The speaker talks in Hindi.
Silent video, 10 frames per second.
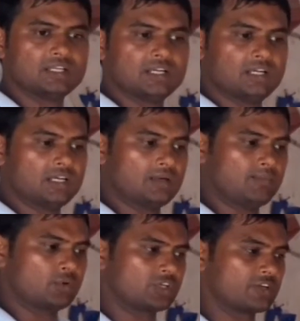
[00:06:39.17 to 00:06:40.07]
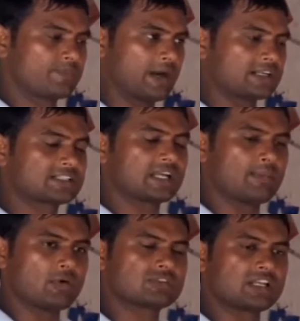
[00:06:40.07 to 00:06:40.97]
मोटर पार्ट्स का
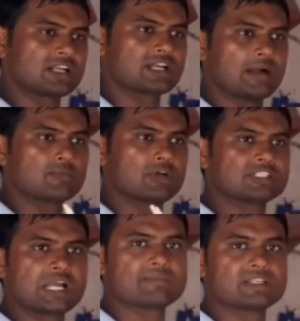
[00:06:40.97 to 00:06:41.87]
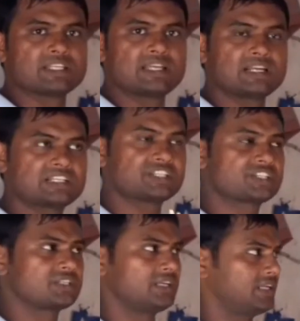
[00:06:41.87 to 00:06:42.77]
बहुत सारा काम को अंजाम देते हैं इलेक्ट्रिक
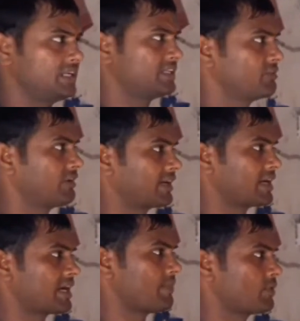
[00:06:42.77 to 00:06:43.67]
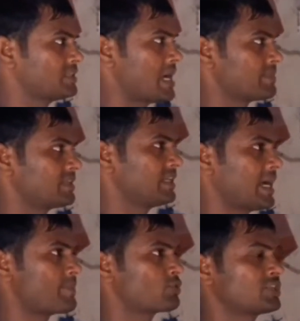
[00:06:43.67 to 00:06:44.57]
इलेक्ट्रिक वगैरह का काम को अंजाम देते हैं आप
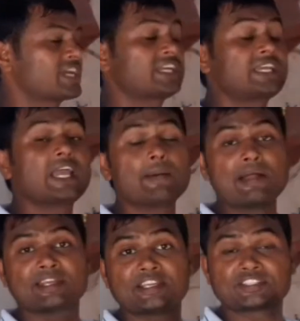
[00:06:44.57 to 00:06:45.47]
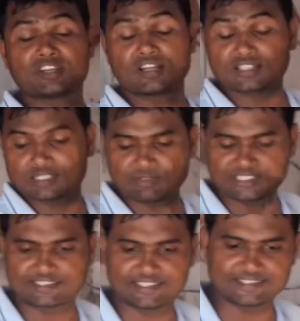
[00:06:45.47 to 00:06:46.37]
सोचेंगे कि ये हमारी किस तरह से मदद
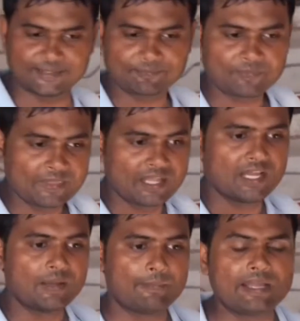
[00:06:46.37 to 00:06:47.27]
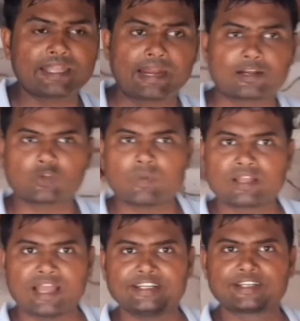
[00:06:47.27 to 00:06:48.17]
करते हैं मैं क्या करता हूँ मैं
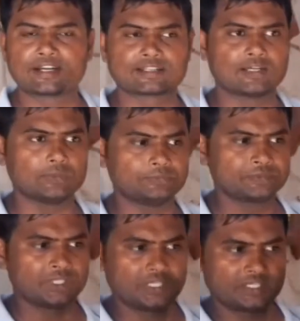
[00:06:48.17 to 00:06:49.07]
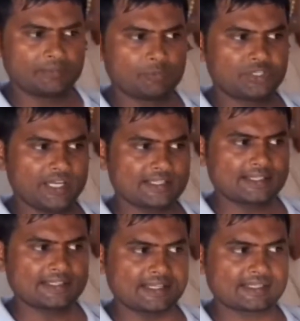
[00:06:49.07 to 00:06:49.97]
गाइड करता हूँ कि मुझे ऐसे
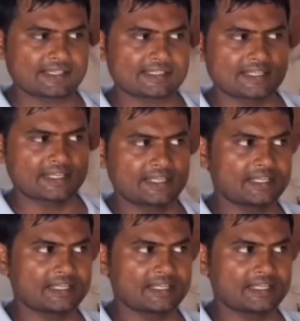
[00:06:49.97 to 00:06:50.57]
ऐसे ऐसे ऐसे करके